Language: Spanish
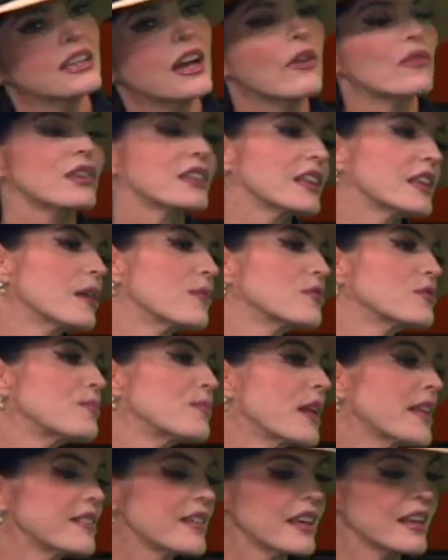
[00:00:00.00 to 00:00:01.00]
aunque teníamos
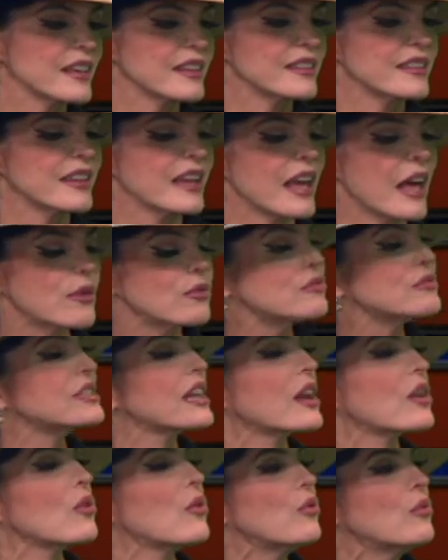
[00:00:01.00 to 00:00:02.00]
plan de,
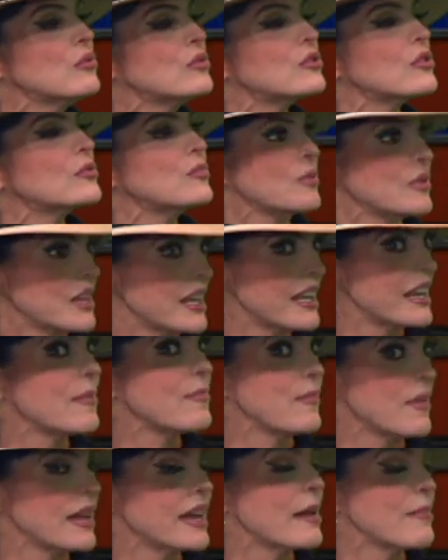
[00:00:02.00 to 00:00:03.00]
anunciarlo juntos, porque
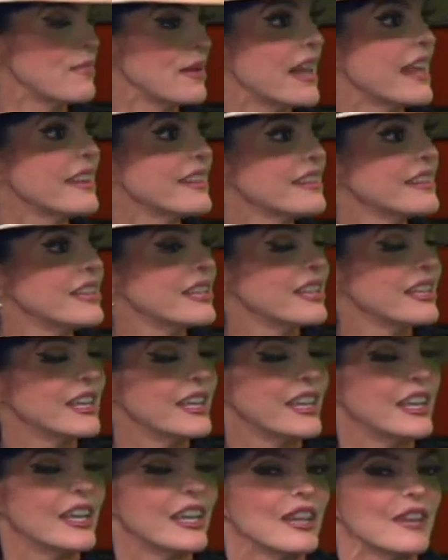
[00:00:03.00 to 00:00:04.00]
era, era plan,
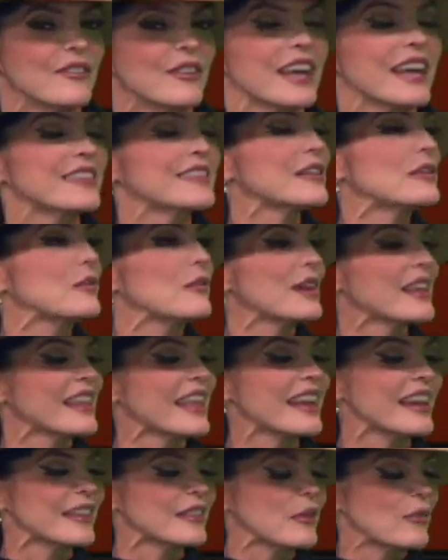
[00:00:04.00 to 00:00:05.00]
fíjate, te voy, a
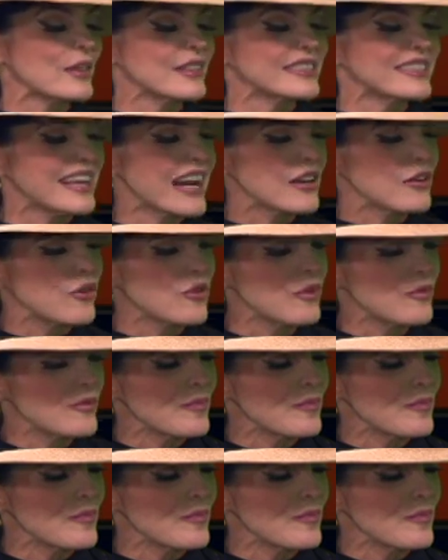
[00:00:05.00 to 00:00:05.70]
dar, te voy a decir algo